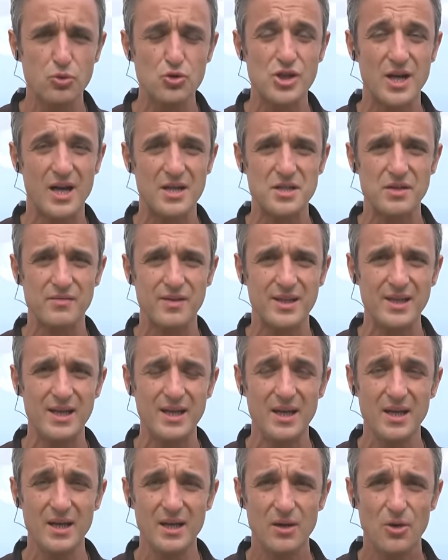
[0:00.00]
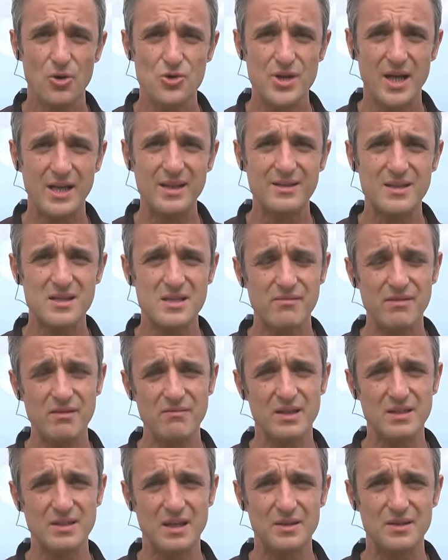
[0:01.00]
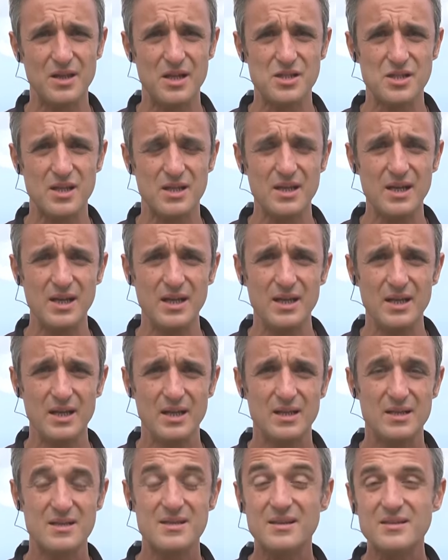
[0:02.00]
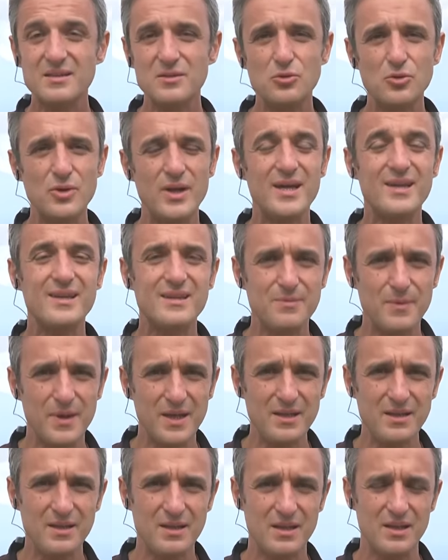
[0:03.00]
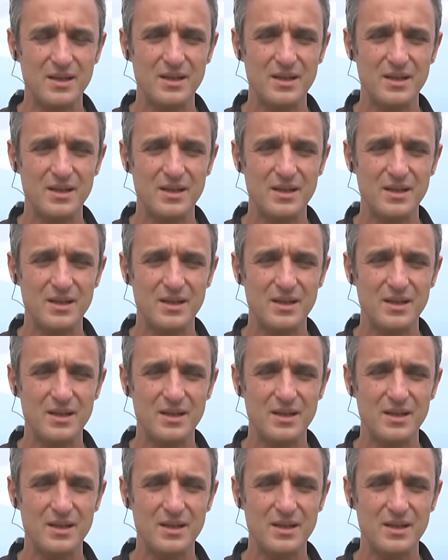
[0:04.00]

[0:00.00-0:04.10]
Bu çerçevede özellikle sivil vatandaşlara e, sakın güneye gitmeyin